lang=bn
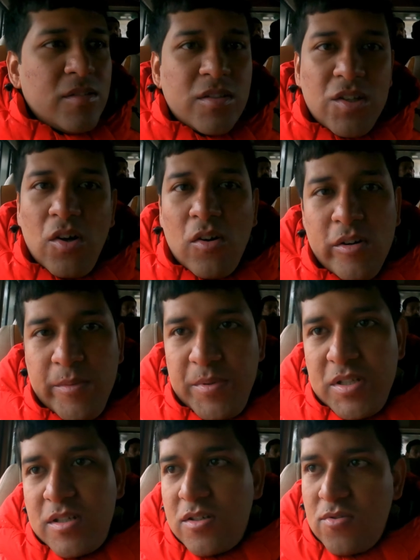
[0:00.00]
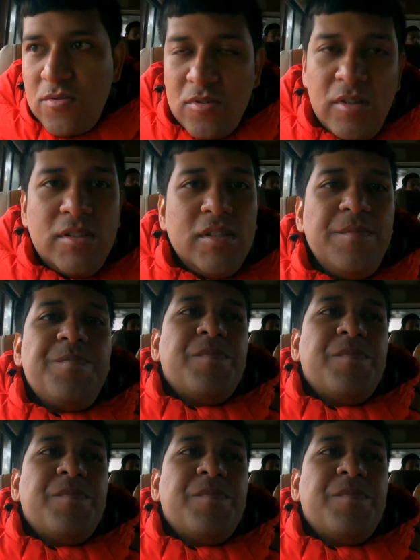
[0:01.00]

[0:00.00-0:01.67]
শ্রীনগরে বৃষ্টি শুরু হয়েছে